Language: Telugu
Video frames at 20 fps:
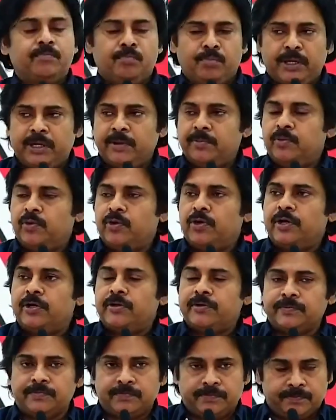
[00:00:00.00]
మన
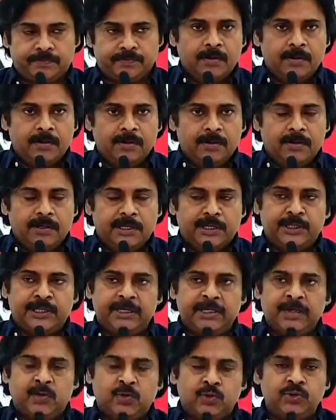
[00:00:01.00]
పోరాటం
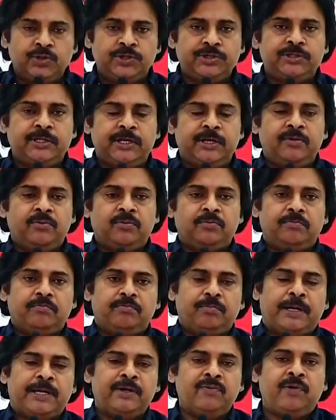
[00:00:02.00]
ఏదన్నా కుదిరితే
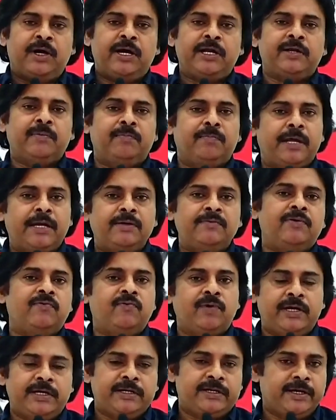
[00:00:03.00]
మన వాళ్ళకి బలం
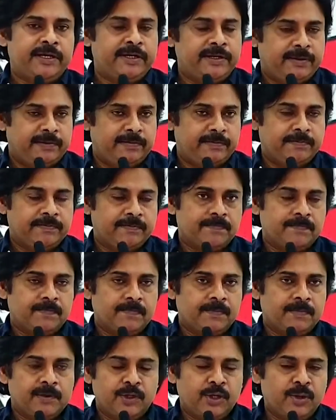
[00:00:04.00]
అవ్వాలి కానీ
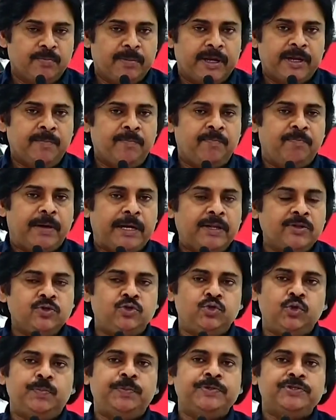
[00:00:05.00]
ఇంకా మనం బలం
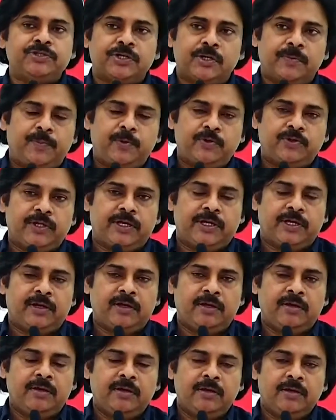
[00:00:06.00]
చూపించకపోతే
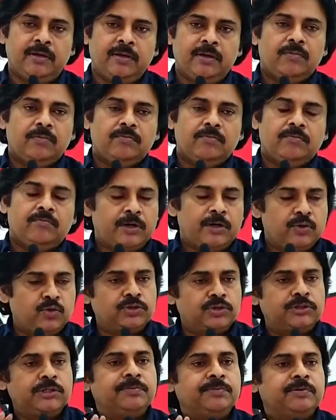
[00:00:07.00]
వాళ్ళు
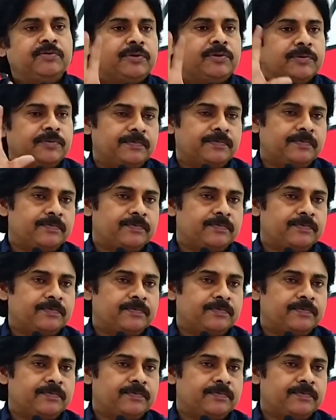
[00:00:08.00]
గుర్తింపు ఇవ్వరు